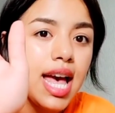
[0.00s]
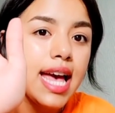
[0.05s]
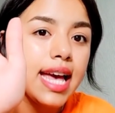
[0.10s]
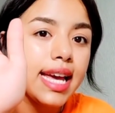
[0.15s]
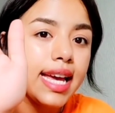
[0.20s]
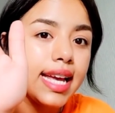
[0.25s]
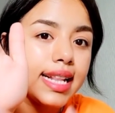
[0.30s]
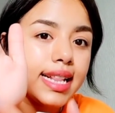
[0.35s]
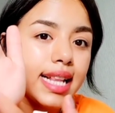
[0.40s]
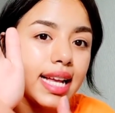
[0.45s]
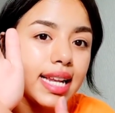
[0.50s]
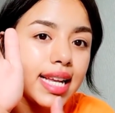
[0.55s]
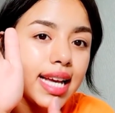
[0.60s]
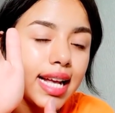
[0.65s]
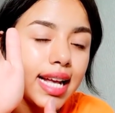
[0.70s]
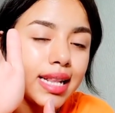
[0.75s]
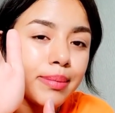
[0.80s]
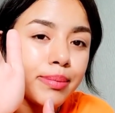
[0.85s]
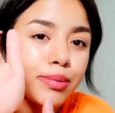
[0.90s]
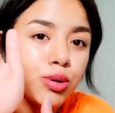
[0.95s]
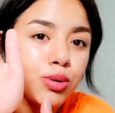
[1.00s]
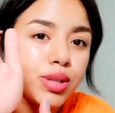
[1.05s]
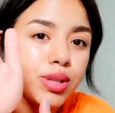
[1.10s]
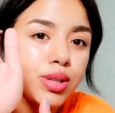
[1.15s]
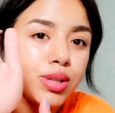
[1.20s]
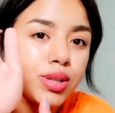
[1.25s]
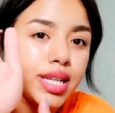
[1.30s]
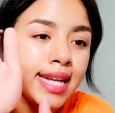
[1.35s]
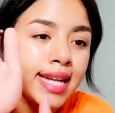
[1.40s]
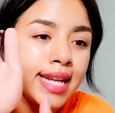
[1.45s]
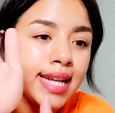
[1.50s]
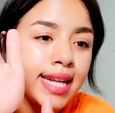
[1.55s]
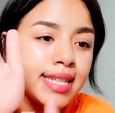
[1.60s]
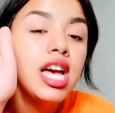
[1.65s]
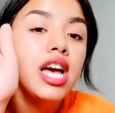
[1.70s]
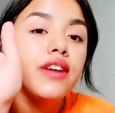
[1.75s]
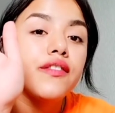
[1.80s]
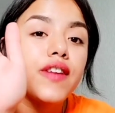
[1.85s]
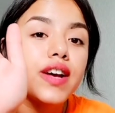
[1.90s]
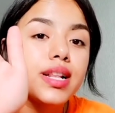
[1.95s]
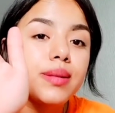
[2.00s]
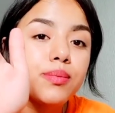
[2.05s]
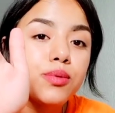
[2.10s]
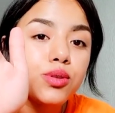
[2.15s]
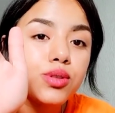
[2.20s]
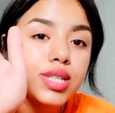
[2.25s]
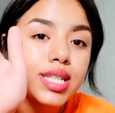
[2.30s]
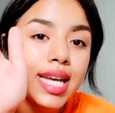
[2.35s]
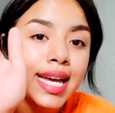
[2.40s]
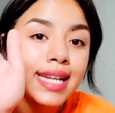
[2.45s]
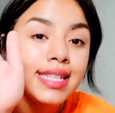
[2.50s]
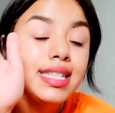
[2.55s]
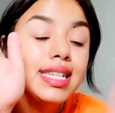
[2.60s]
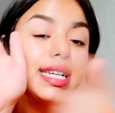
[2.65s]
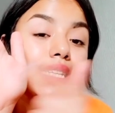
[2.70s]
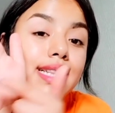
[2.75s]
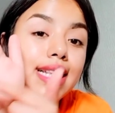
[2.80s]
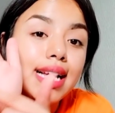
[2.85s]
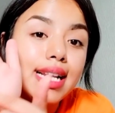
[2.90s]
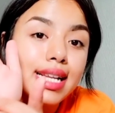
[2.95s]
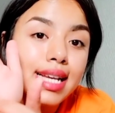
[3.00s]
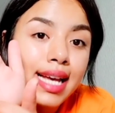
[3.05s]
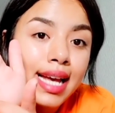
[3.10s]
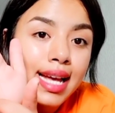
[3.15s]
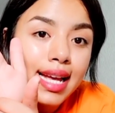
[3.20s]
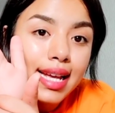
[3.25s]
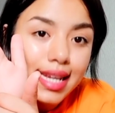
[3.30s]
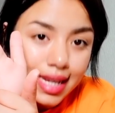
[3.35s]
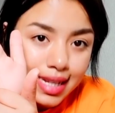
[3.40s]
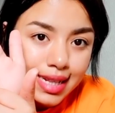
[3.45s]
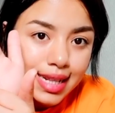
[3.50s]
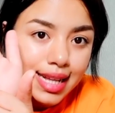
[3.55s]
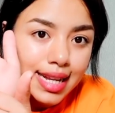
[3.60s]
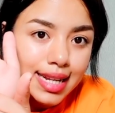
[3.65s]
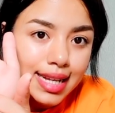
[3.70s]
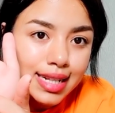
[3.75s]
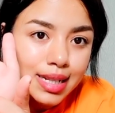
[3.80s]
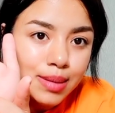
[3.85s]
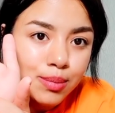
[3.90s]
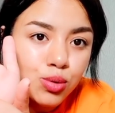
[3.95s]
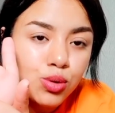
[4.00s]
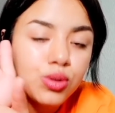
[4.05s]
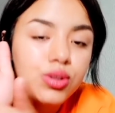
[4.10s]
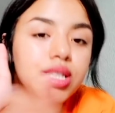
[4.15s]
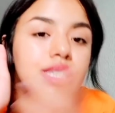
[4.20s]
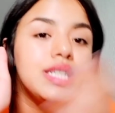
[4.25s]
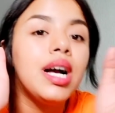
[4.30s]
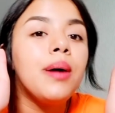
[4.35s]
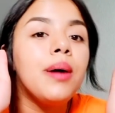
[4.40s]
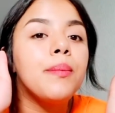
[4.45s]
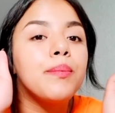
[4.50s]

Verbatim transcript: كيطلق لك هاد البيوضيه هادي فهاد البيوضيه هادي كيطلق لك كيطلق لك هاد البيوضيه